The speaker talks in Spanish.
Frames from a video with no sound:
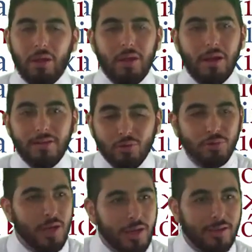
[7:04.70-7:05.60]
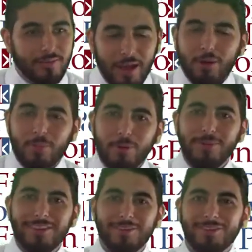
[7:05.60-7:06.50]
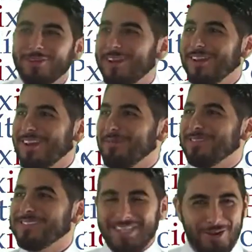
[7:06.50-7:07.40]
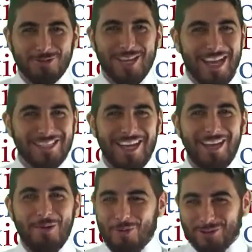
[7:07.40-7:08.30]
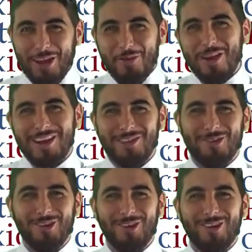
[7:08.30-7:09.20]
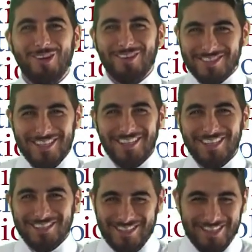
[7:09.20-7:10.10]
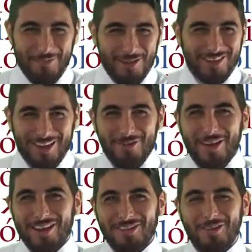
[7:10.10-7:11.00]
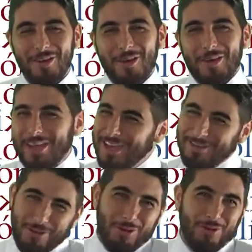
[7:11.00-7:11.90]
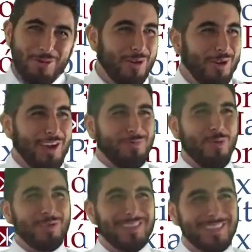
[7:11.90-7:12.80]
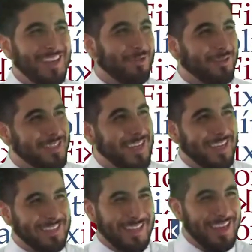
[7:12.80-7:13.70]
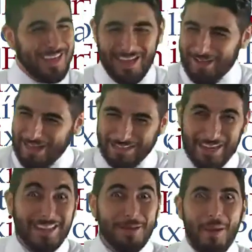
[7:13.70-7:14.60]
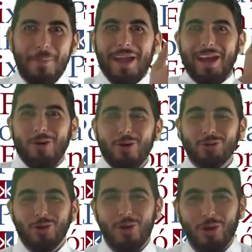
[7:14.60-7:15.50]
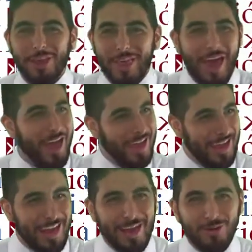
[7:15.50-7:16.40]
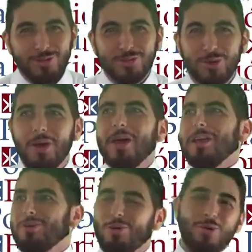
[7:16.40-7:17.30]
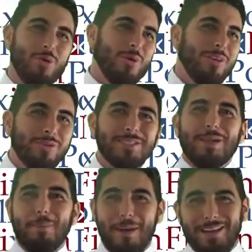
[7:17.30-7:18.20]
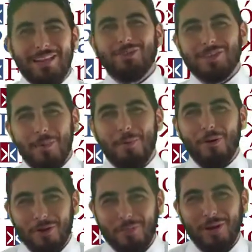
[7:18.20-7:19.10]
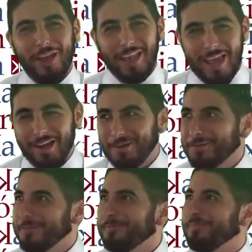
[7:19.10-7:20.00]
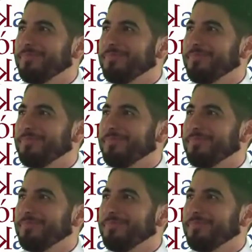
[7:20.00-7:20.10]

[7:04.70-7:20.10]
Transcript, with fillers: y resulta que está comprometido el señor Lady se nos casa porque trae un anillo. Sí, sí, también trae un anillo. Y yo lo único que les puedo decir de esta noticia que, que el tren de mame arrancó con todo lo que da en agosto. Yo lo único que digo es maldito sea el porno por engañarlos.